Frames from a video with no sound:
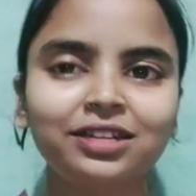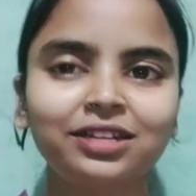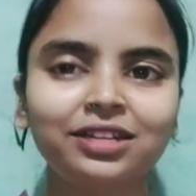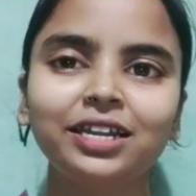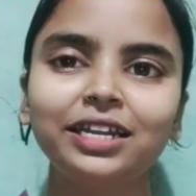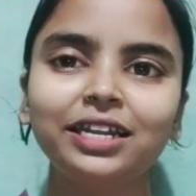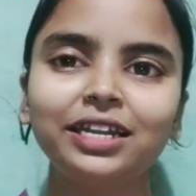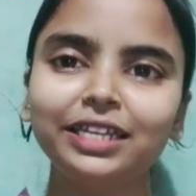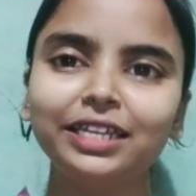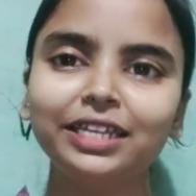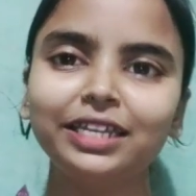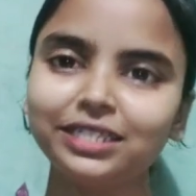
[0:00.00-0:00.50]

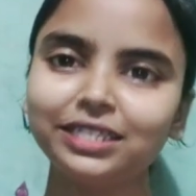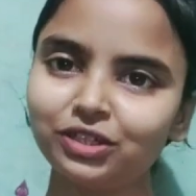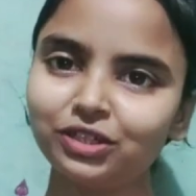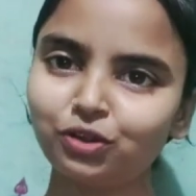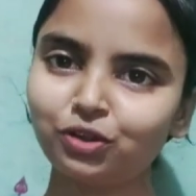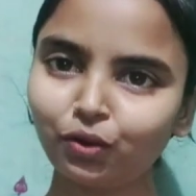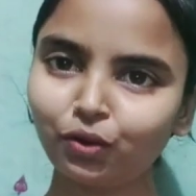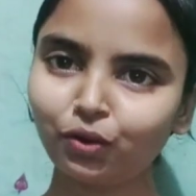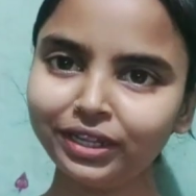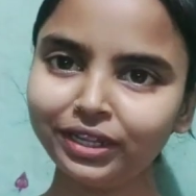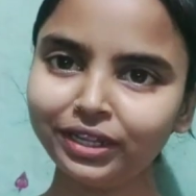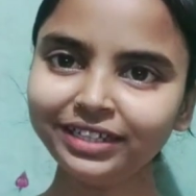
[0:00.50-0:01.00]
टी
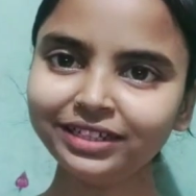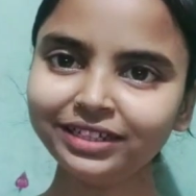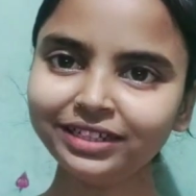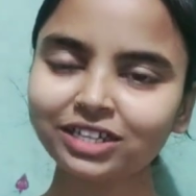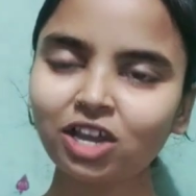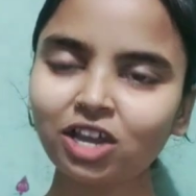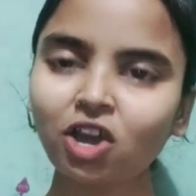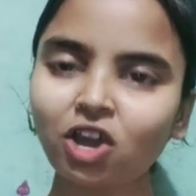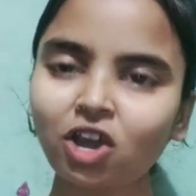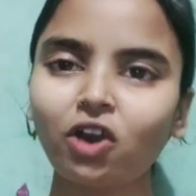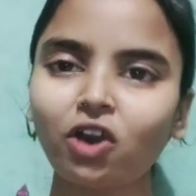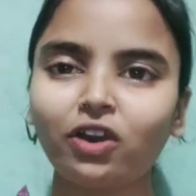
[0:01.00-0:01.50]

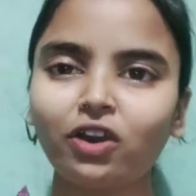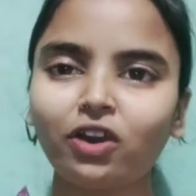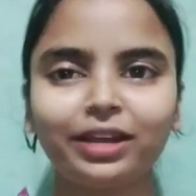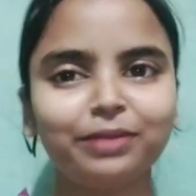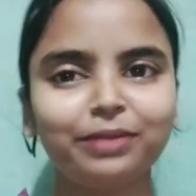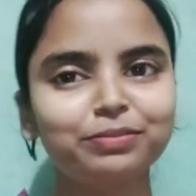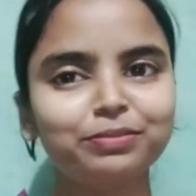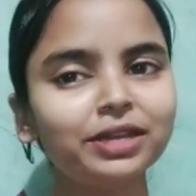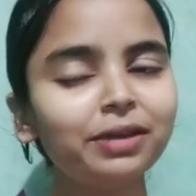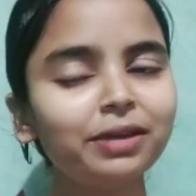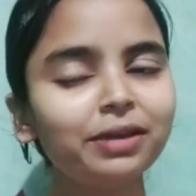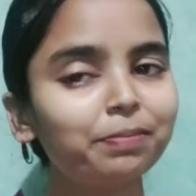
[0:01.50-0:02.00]
टोनिंग और एम
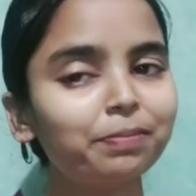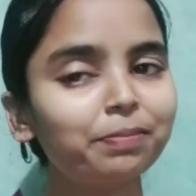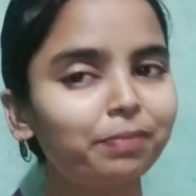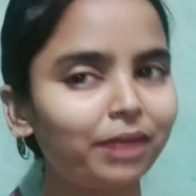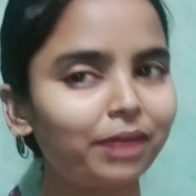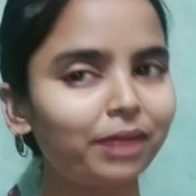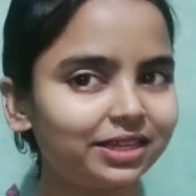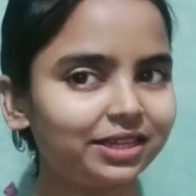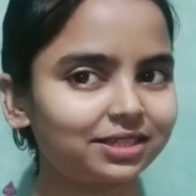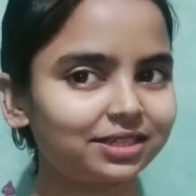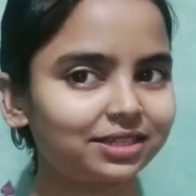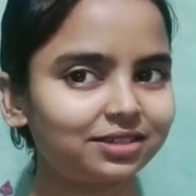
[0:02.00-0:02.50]
से
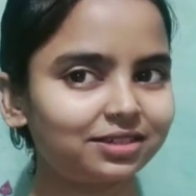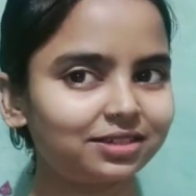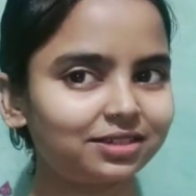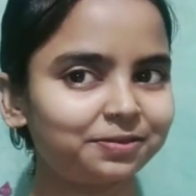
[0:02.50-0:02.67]
मास्क